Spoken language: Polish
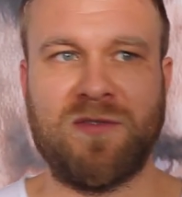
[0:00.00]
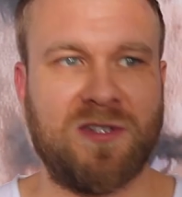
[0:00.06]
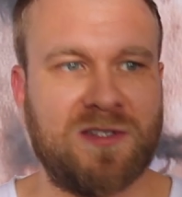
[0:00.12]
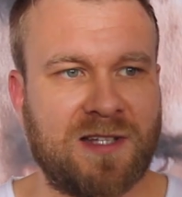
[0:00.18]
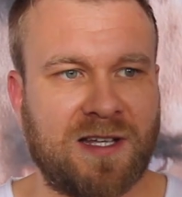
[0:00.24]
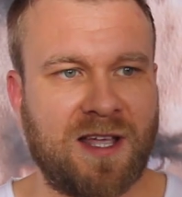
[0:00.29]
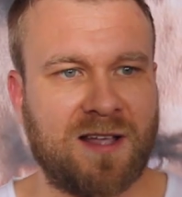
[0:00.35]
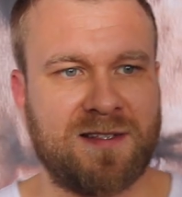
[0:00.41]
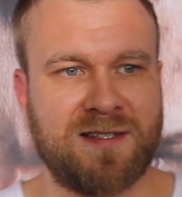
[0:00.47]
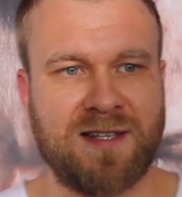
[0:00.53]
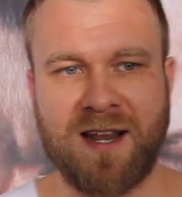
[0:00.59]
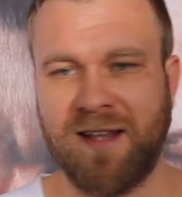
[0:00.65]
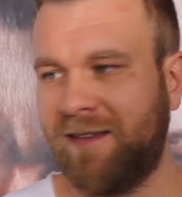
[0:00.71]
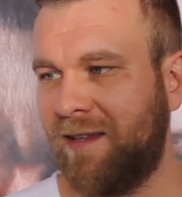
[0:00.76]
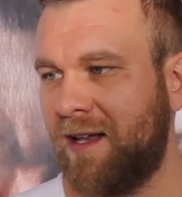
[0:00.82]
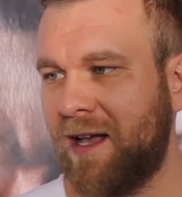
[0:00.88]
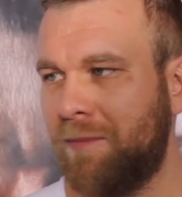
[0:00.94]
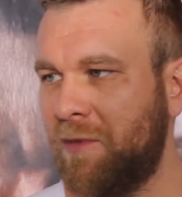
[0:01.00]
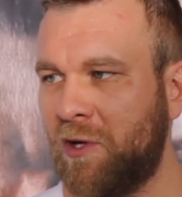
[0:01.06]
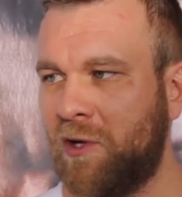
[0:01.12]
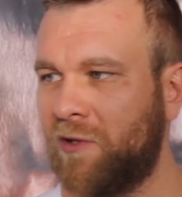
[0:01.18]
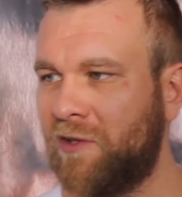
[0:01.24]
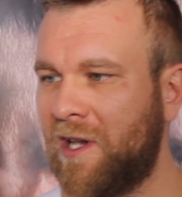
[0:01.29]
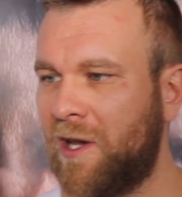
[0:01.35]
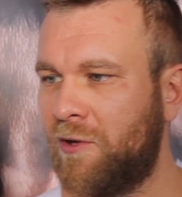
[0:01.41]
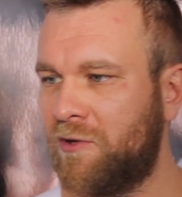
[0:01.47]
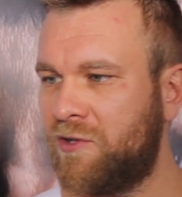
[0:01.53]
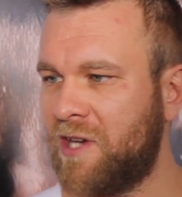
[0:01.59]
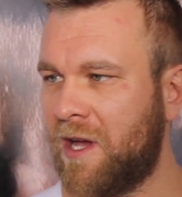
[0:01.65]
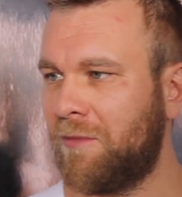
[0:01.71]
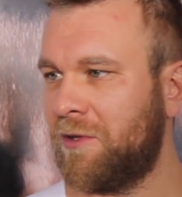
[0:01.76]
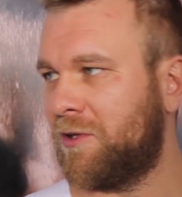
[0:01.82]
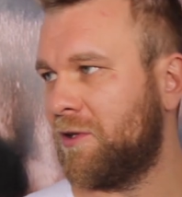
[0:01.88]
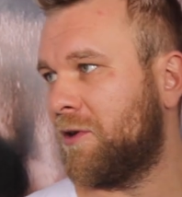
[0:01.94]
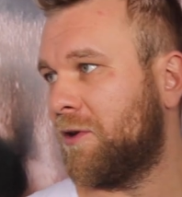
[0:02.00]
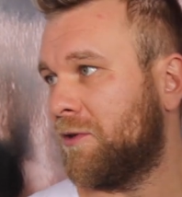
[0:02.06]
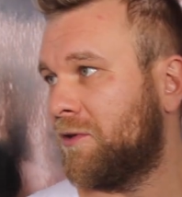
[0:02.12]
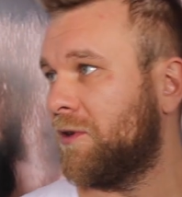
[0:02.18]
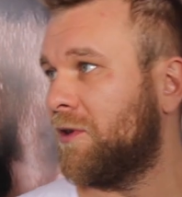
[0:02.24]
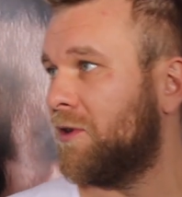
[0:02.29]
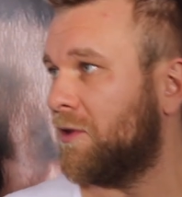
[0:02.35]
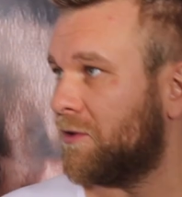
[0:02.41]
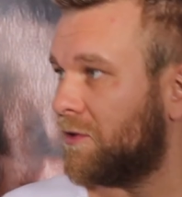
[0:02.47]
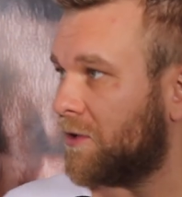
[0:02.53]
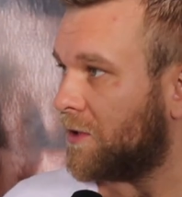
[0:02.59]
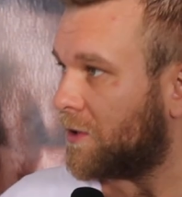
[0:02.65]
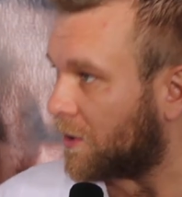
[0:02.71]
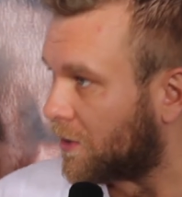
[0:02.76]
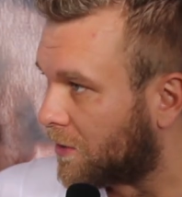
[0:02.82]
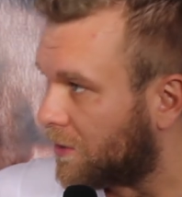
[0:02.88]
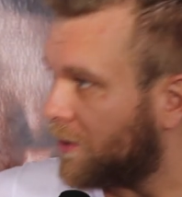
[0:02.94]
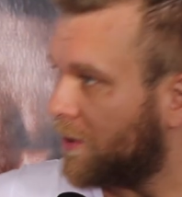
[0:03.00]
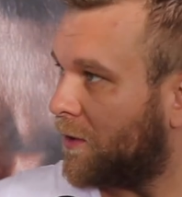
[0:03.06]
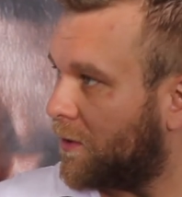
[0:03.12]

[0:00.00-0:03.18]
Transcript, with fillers: To jest tak jak z ratingami i oglądalnościami, tylko, tylko, tylko